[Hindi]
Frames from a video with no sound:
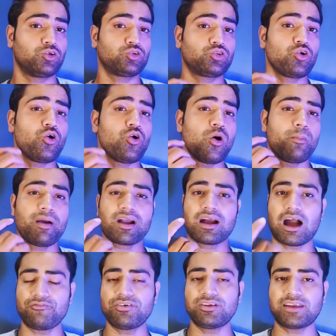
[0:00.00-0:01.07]
दोस्तों मैं
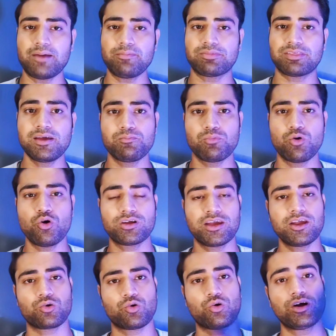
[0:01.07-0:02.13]
काफी टाइम से बोट
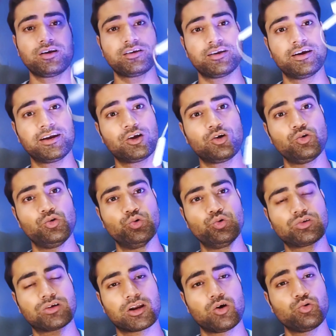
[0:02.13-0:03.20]
के रोकर ट्रिनेटी को
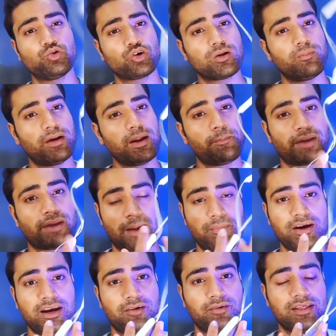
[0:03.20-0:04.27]
यूज कर रहा हूँ जो कि मेरे
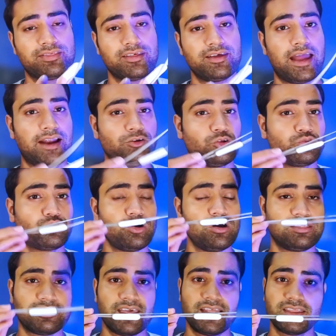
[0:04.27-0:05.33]
प्राइमरी डिवाइस है एंड दोस्तों
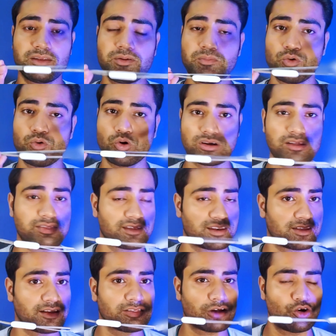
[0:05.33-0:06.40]
इसके अंदर भी बोट का
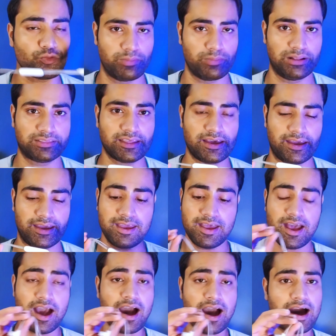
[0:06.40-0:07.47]
सिग्नेचर साउंड मिलता है
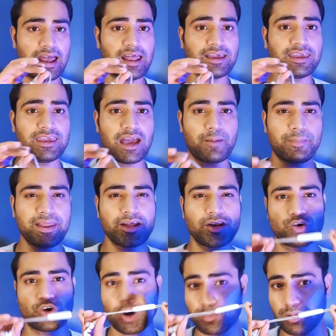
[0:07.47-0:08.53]
हालांकि यहाँ पर
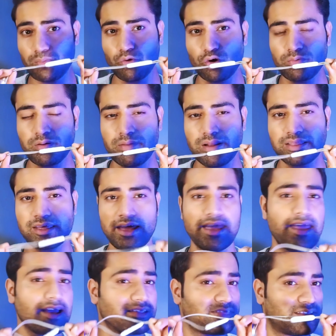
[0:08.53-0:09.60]
एक नॉर्मल बोर्ड भी मिलता
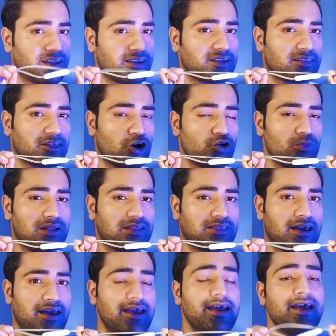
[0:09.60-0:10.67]
है एक सिग्नेचर साउंड
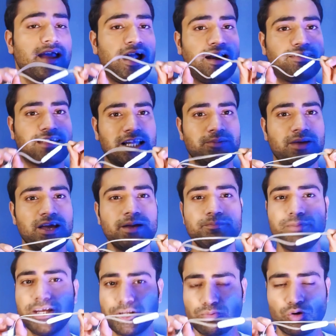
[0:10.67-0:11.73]
मिलता है साथ ही में
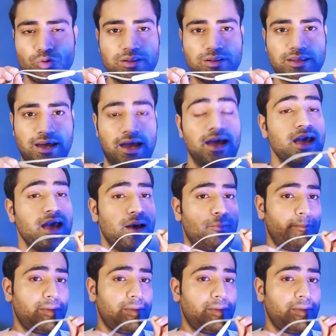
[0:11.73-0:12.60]
एक बीच मोड मिलता है